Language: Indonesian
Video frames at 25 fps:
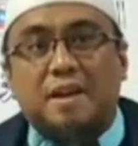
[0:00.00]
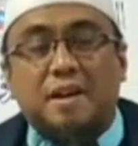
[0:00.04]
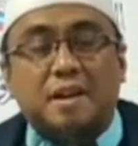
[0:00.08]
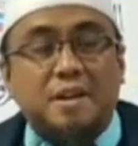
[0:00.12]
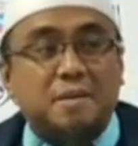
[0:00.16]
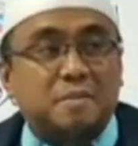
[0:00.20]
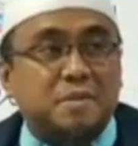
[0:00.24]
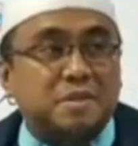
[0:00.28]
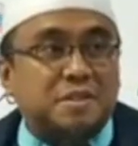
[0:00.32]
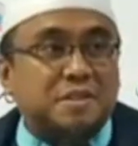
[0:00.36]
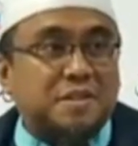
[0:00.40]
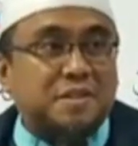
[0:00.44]

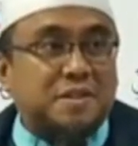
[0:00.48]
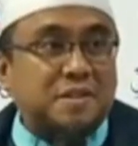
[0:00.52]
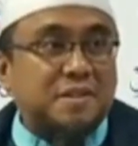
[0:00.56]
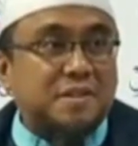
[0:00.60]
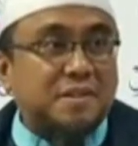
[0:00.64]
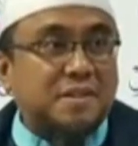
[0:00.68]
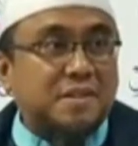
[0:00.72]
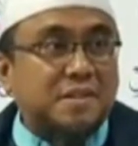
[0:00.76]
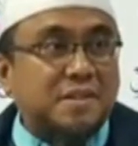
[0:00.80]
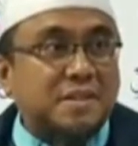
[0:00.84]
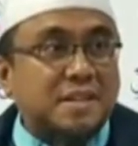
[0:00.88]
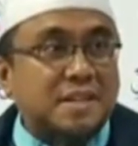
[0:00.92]
ini Masya
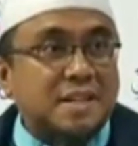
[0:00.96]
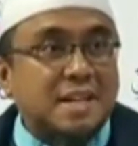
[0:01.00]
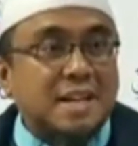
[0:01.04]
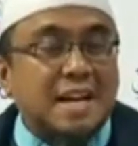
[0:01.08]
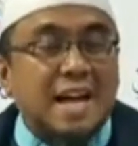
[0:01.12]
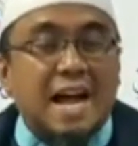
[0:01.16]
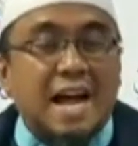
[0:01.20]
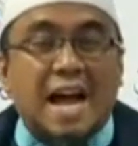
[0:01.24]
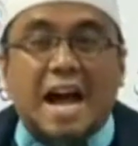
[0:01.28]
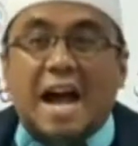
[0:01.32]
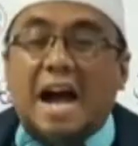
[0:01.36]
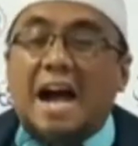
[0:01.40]
Allah
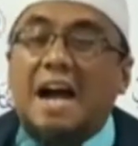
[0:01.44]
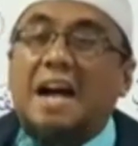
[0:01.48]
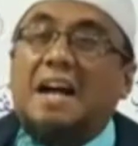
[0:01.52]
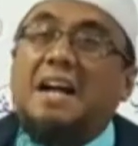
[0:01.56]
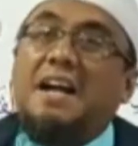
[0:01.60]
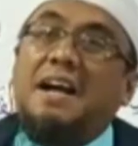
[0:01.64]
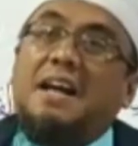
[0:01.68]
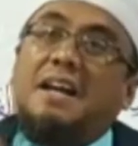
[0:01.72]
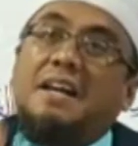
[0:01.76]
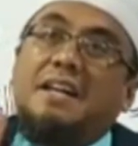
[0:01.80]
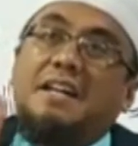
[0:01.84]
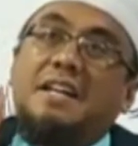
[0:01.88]

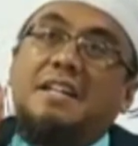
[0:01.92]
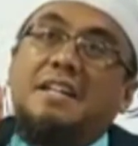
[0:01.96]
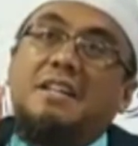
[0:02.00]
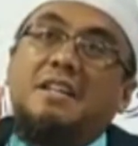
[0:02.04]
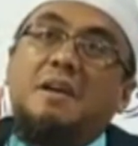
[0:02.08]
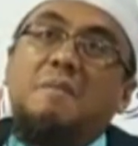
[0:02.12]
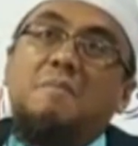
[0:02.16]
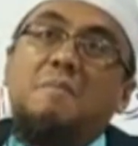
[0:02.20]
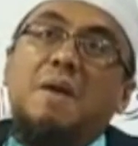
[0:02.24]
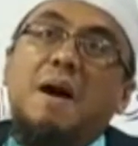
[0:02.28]
agar kita